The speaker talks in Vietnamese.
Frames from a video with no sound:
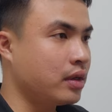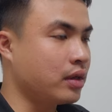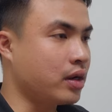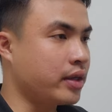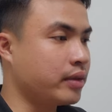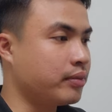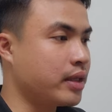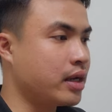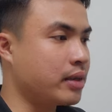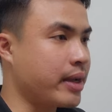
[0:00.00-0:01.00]
rồi bây
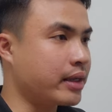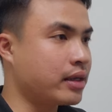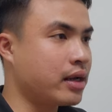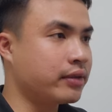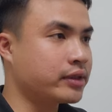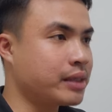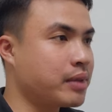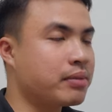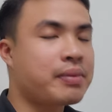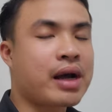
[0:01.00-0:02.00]
giờ các bạn cần xác
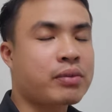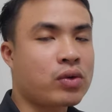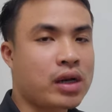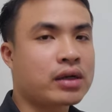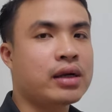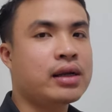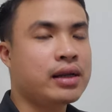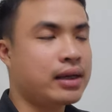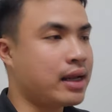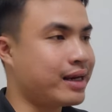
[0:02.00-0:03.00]
minh bảo mật một lần nữa
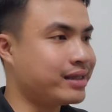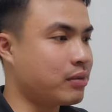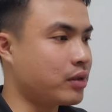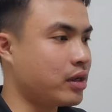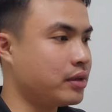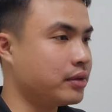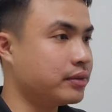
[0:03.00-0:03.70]
là đã xong rồi đó